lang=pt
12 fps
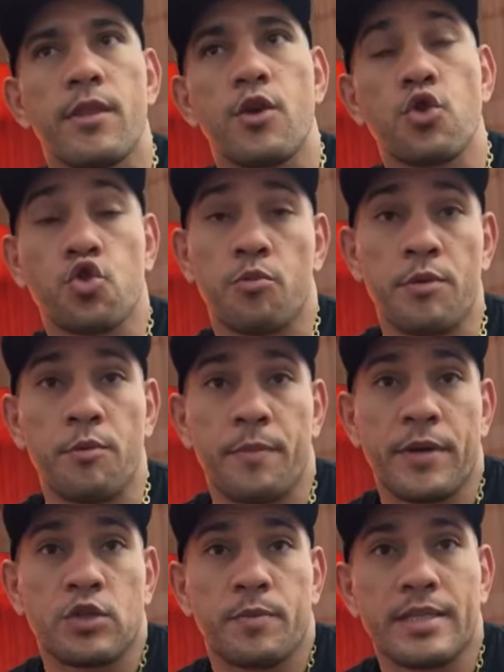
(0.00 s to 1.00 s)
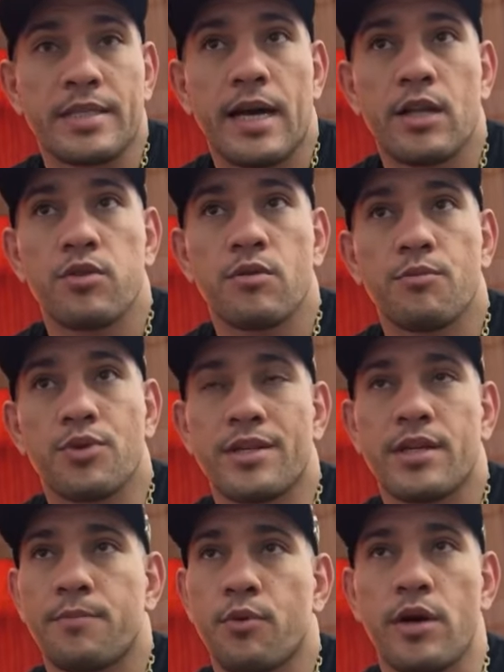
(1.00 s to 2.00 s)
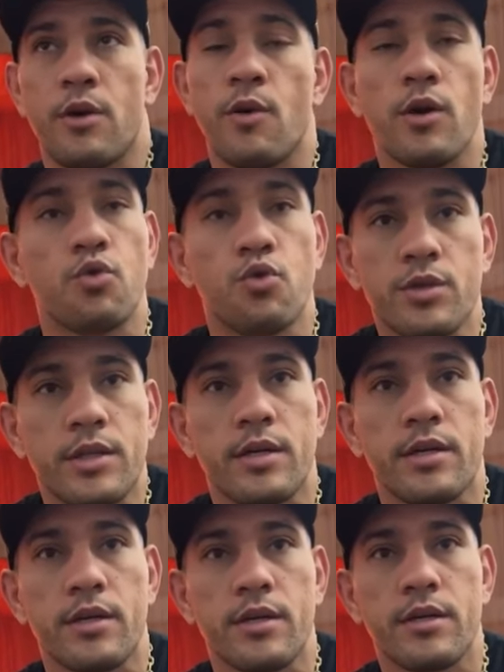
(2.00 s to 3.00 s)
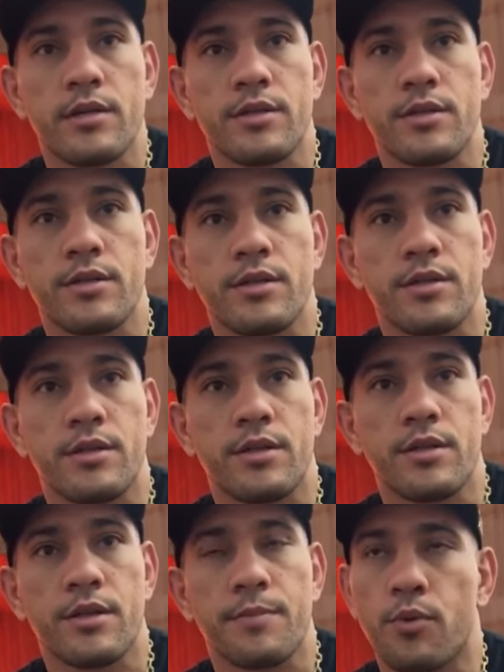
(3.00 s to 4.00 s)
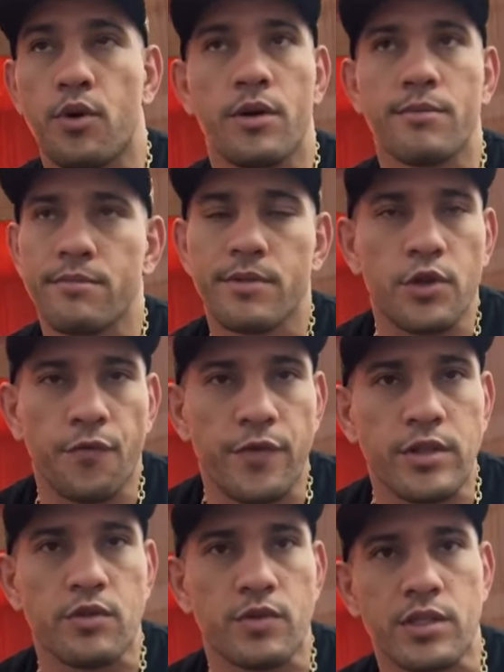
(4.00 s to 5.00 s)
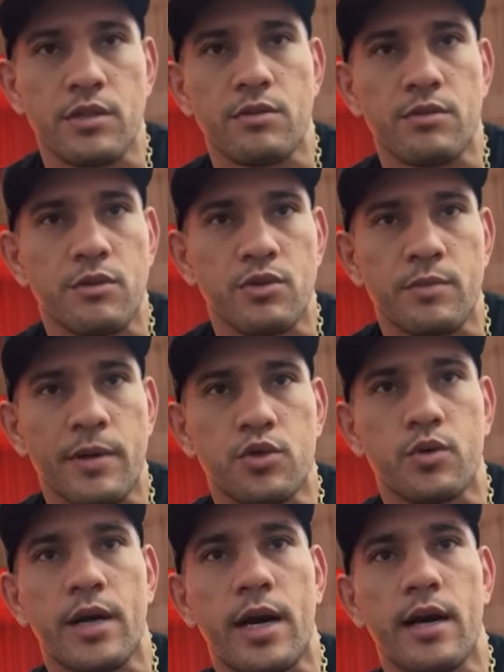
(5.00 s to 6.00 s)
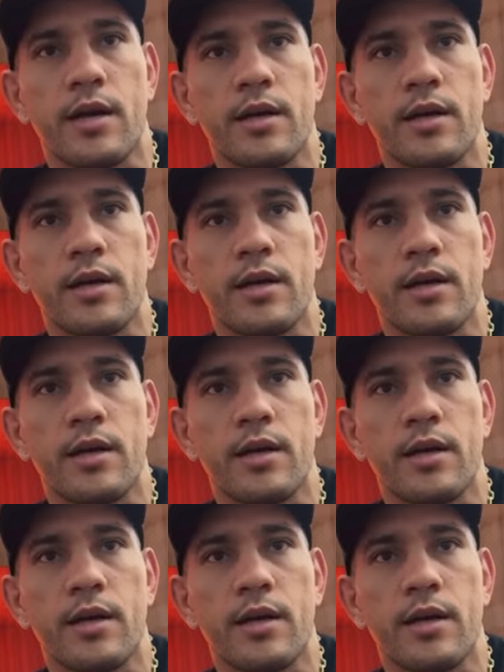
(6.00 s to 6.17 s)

eu subi pro peso pesado, porque, pô, é uma luta e, pô, difícil você não, não se machucar.